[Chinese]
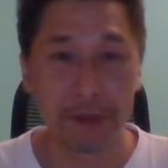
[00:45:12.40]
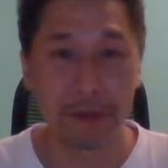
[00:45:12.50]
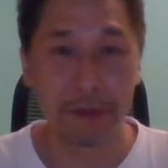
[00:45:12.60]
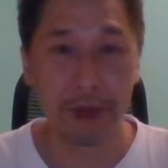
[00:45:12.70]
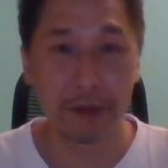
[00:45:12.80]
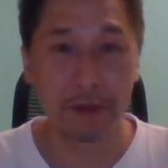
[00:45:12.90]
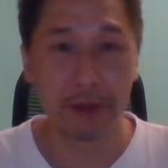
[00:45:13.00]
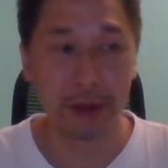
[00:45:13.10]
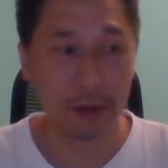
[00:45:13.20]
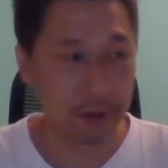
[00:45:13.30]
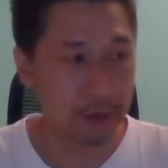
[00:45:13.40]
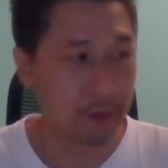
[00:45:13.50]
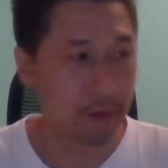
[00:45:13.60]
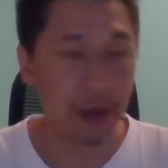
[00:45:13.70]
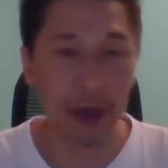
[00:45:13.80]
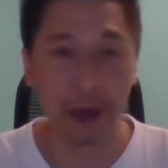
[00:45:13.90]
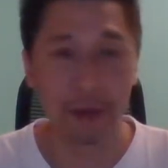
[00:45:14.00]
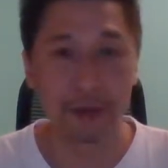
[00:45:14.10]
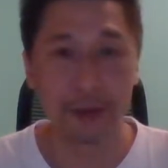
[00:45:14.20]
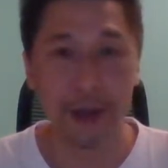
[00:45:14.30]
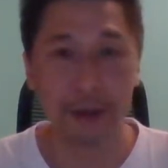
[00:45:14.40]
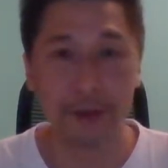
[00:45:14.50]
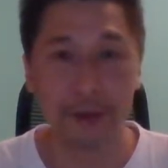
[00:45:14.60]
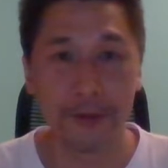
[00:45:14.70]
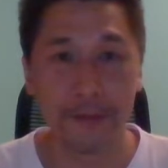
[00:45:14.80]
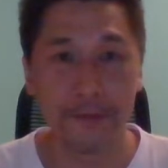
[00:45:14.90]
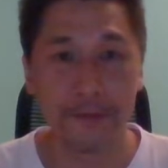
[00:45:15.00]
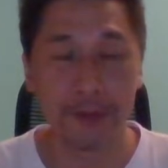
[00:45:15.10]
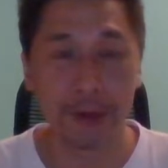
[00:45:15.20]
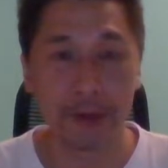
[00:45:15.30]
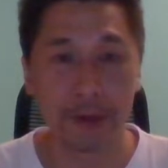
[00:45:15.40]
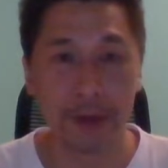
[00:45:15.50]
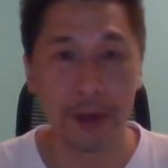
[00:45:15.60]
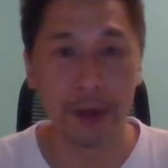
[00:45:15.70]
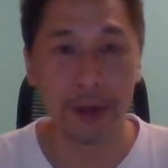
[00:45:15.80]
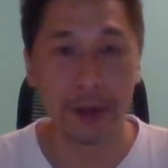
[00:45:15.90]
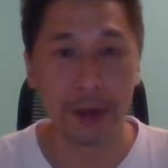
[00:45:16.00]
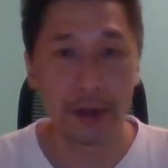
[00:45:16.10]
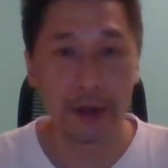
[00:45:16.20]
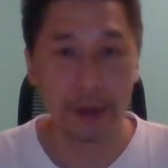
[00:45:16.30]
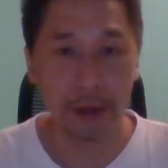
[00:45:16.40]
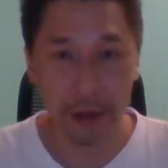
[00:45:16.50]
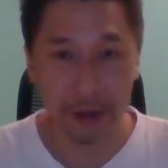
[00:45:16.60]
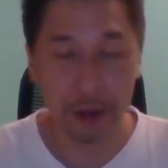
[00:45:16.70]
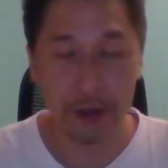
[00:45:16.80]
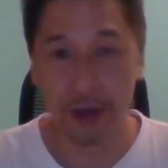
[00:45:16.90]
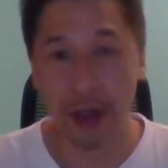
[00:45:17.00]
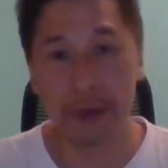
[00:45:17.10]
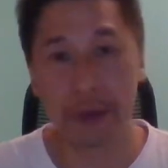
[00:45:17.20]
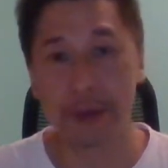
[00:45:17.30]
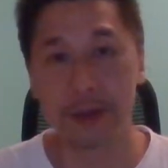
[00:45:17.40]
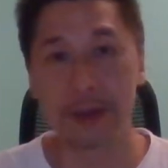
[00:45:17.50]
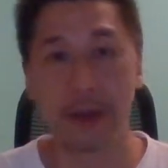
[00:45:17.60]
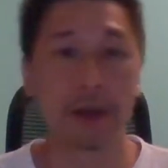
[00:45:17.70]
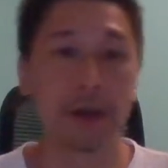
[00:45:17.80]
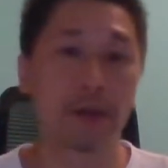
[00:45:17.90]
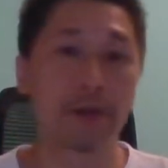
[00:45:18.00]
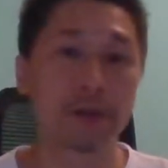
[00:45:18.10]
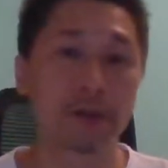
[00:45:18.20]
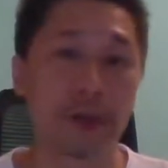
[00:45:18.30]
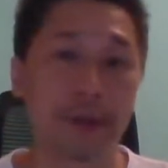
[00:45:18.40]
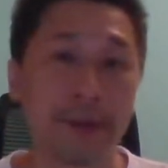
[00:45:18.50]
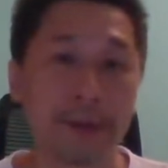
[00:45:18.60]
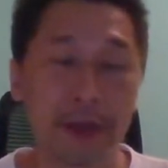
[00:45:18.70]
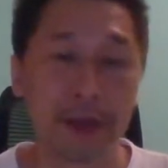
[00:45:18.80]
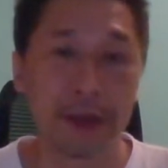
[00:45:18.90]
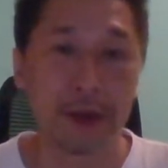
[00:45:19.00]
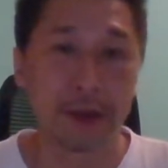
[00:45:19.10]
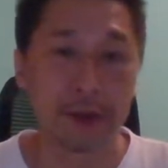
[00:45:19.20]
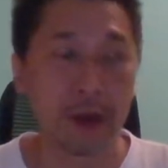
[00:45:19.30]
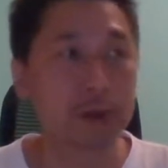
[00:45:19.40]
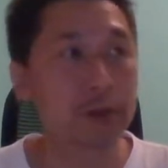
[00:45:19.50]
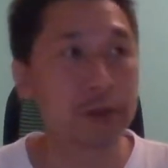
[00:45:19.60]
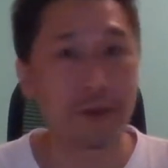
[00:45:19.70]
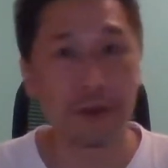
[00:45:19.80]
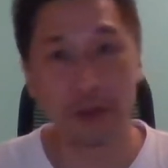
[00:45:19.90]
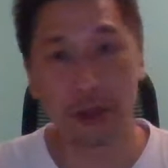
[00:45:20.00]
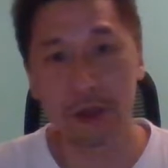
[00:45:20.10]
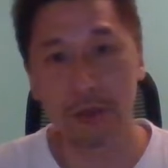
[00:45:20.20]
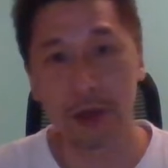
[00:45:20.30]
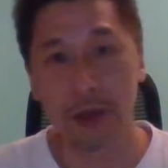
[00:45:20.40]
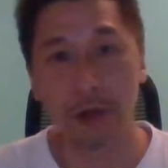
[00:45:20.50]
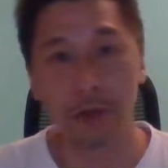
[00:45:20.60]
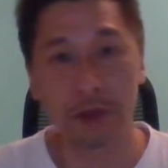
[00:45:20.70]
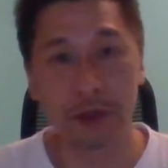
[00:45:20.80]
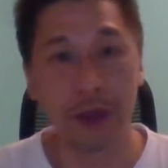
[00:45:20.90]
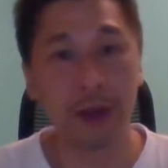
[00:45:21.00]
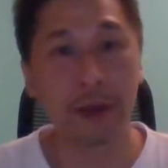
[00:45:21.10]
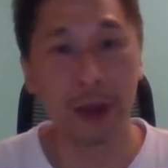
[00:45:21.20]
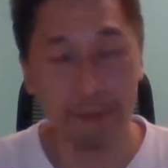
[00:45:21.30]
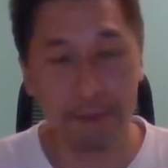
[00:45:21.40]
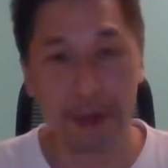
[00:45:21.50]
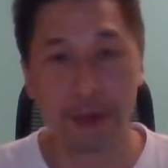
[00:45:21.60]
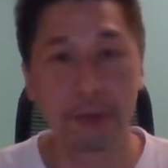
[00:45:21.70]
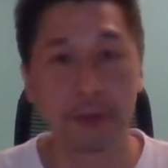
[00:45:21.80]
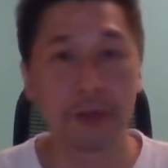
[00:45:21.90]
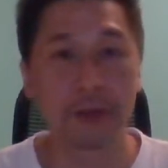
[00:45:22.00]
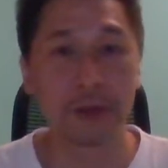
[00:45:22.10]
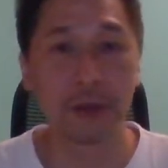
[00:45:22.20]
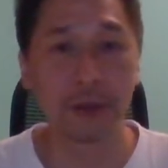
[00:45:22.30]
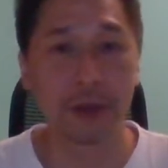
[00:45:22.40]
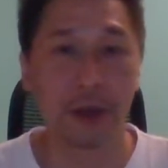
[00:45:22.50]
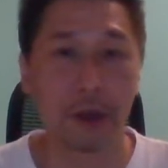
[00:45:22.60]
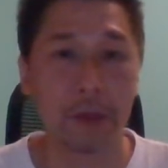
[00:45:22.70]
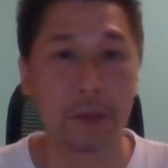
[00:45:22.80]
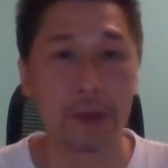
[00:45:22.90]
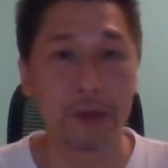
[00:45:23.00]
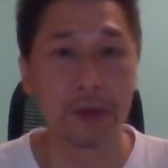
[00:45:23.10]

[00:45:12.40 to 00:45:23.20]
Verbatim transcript: 那为何不这样做？对不对？因为这是他们自己可以控制的。假如说这个风险是不能控制，它根本就不会刺破那个泡沫。